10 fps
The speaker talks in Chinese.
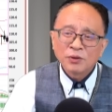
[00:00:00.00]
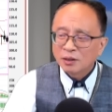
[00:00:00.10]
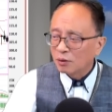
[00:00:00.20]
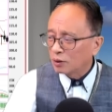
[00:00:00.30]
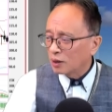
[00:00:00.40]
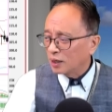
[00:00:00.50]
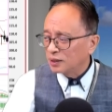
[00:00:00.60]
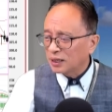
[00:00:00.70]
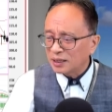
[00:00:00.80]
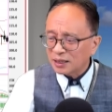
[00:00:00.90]
那我刚才
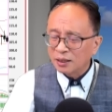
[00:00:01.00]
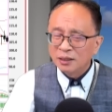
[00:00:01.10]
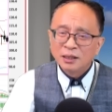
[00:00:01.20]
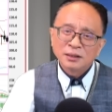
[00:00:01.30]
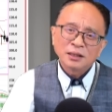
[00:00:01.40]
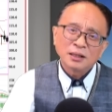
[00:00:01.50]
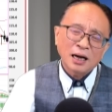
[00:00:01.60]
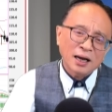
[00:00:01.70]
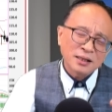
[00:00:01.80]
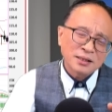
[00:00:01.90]
跟大家讲那个
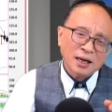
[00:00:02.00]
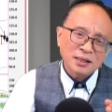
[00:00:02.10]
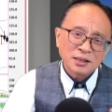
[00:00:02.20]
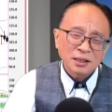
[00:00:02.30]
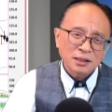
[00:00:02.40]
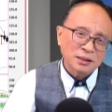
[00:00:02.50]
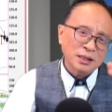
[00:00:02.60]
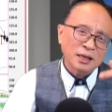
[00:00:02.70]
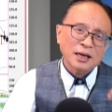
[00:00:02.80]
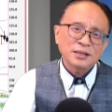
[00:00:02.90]
R S S 的那个
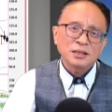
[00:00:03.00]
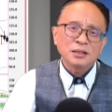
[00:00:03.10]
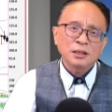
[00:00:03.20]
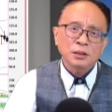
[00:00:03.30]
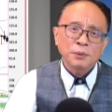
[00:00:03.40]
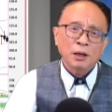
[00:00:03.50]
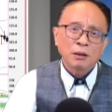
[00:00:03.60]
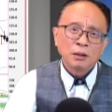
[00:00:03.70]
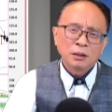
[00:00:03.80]
A I 智能有没有？